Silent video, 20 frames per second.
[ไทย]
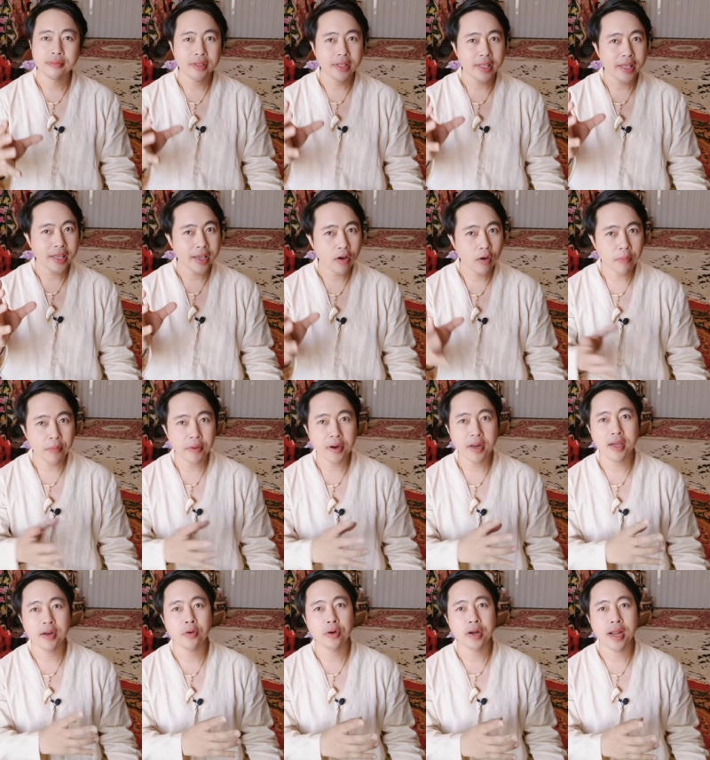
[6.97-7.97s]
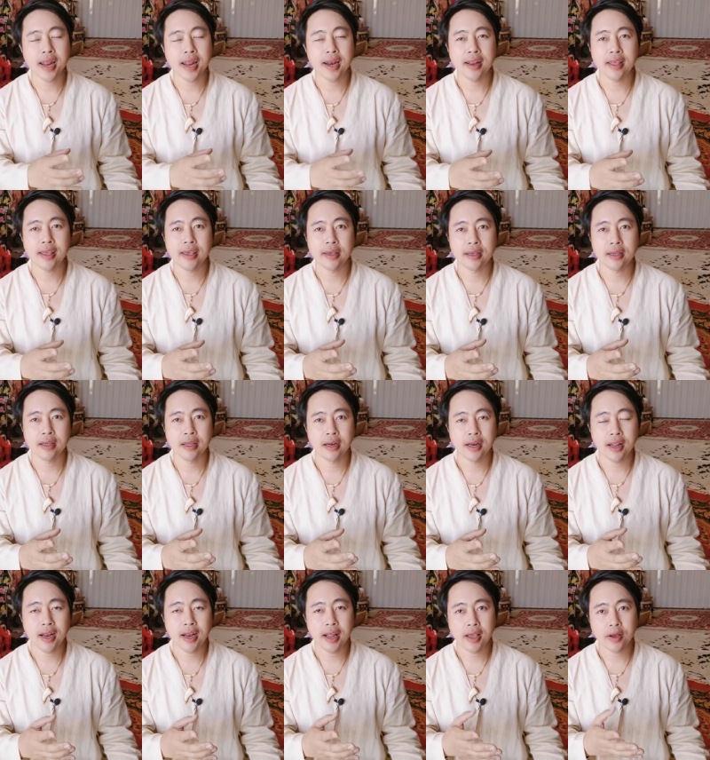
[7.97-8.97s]
ที่ครบเครื่องทุกด้านเลย ห
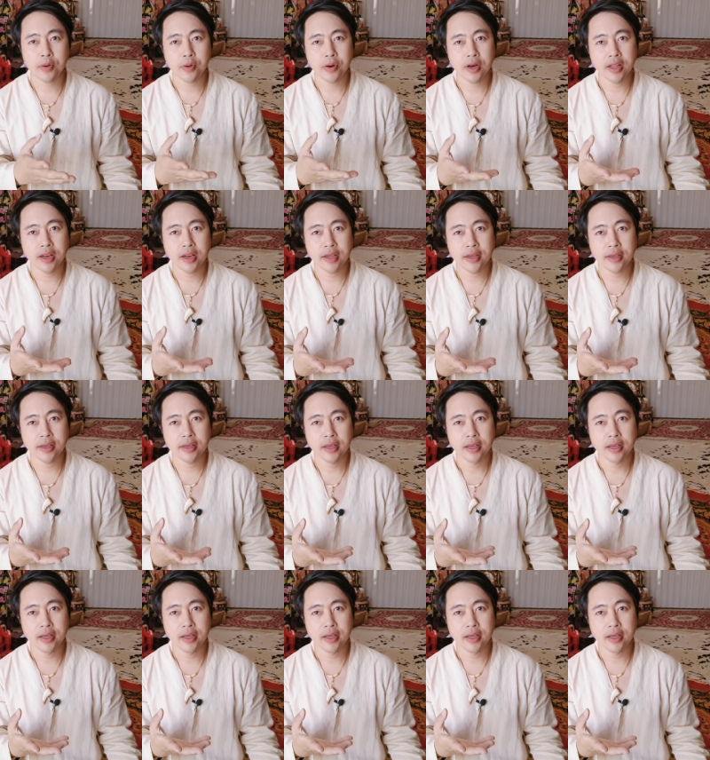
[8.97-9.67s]
ลาย ๆ คนเลยนะ